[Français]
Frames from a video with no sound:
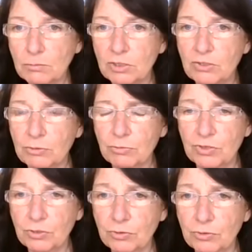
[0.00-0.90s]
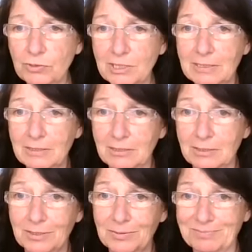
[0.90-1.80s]
des circonstances de vie euh,
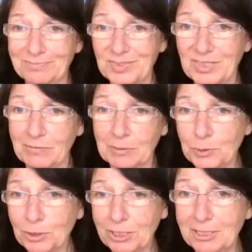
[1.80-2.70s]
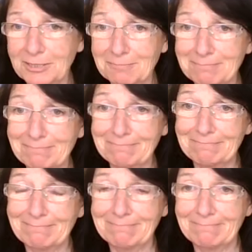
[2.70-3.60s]
s'évaporent,
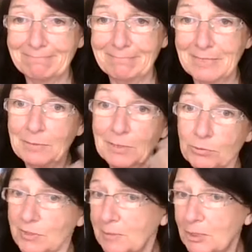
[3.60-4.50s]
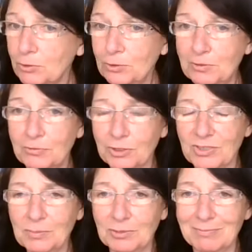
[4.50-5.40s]
eh on devient malheureux,
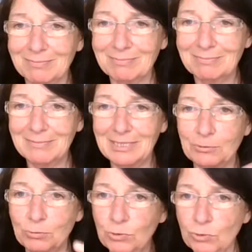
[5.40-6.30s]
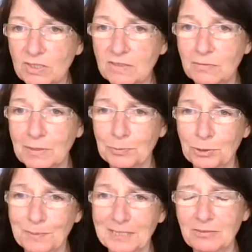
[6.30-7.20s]
forcément. Et les gouttes d'eau, ça
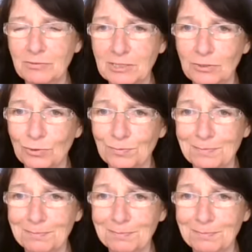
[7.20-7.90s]
s'évapore par définition.